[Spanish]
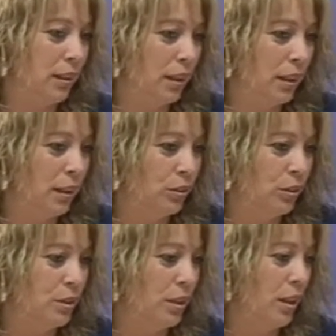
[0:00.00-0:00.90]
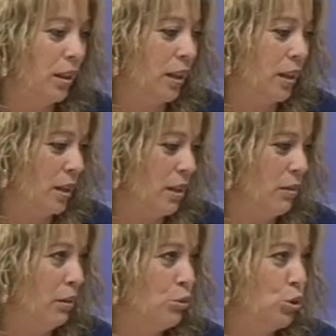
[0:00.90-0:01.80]
la noticiera que ya
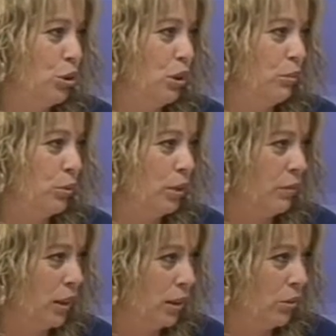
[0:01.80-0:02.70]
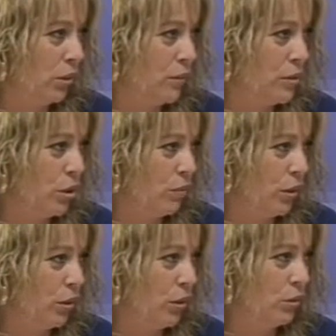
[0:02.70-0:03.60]
llevaba mucho tiempo trabajando en televisión
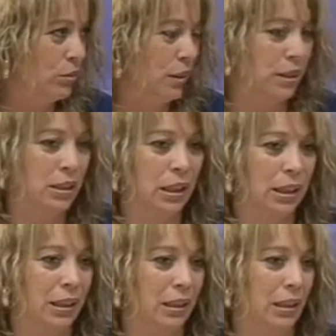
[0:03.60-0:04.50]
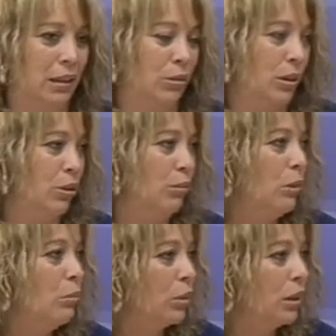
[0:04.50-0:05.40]
española, una chica que tenía un renombre
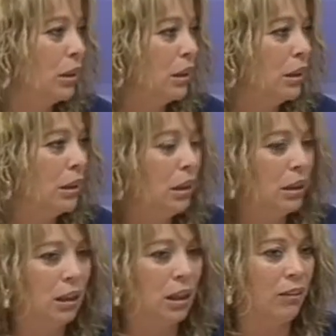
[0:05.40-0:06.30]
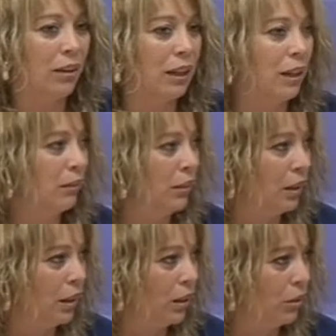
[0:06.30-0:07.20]
importante y que daba
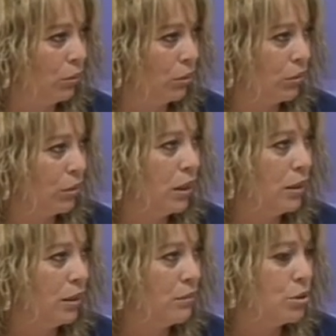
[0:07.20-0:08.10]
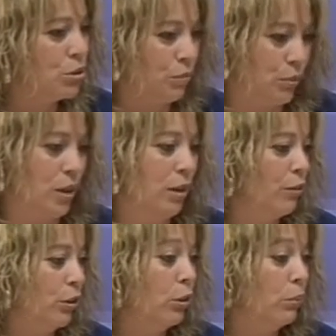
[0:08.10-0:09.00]
credibilidad, como no, a la televisión, pues
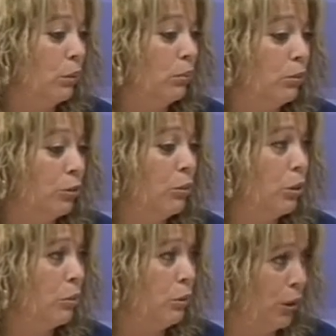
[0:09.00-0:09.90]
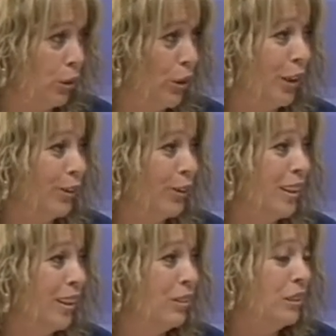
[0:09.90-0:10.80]
fueron lo primero que
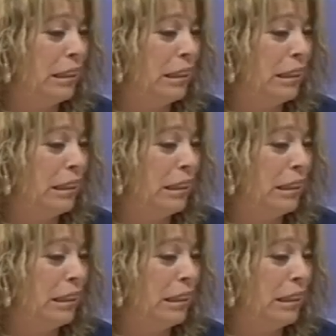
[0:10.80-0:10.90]
cortaron